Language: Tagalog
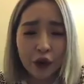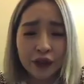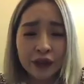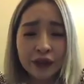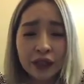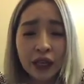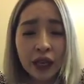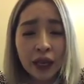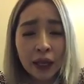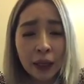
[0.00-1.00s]
yon.
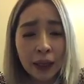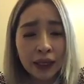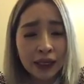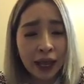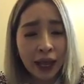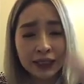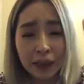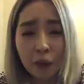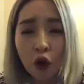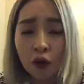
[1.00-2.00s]

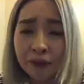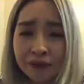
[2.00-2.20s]
Lakasan mo.